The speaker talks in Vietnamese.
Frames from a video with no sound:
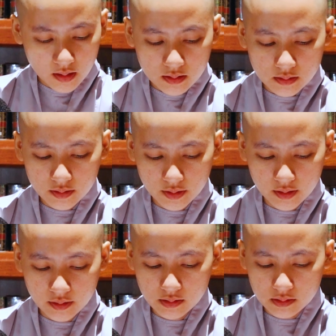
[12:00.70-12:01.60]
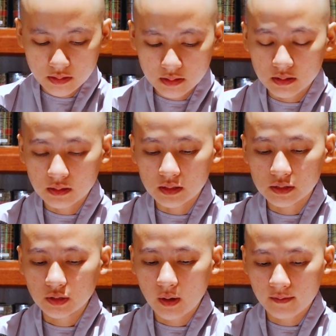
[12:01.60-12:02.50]
người được thừa hưởng
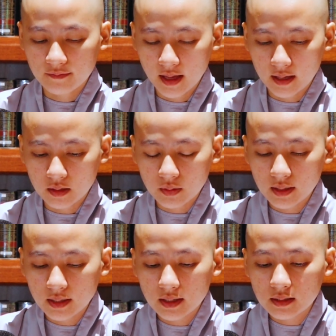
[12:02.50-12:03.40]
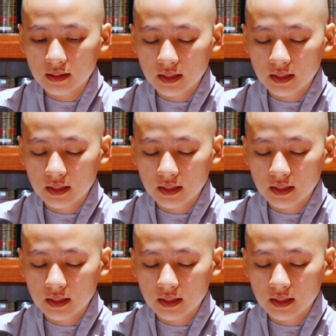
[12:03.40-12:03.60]
trọn vẹn uy đức,